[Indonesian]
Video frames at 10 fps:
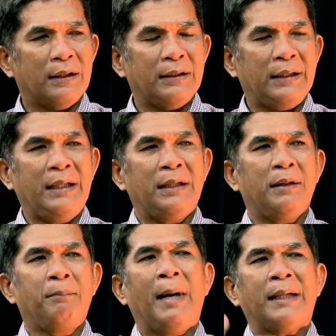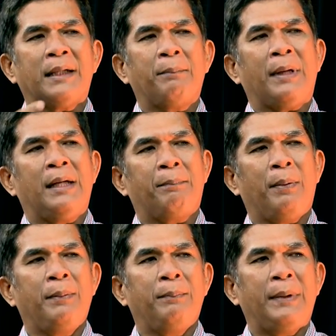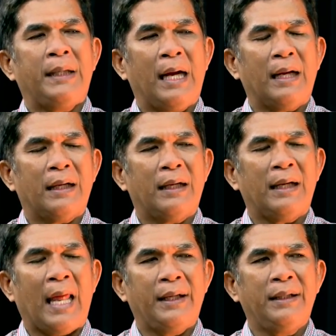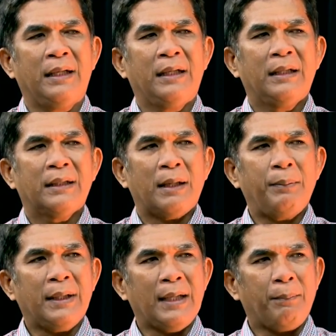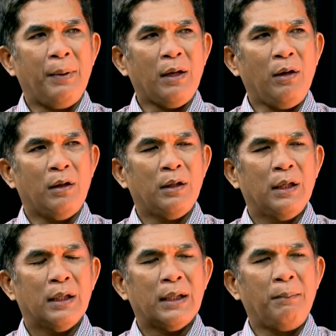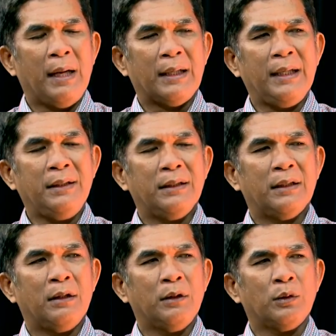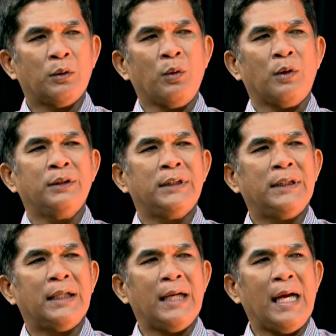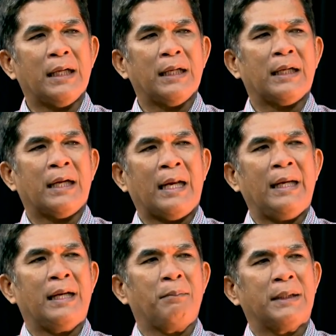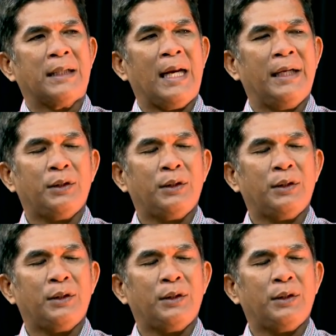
Diemban kepada pemimpin yang lain tapi kenapa kok kemarin turun sejenak clear masalah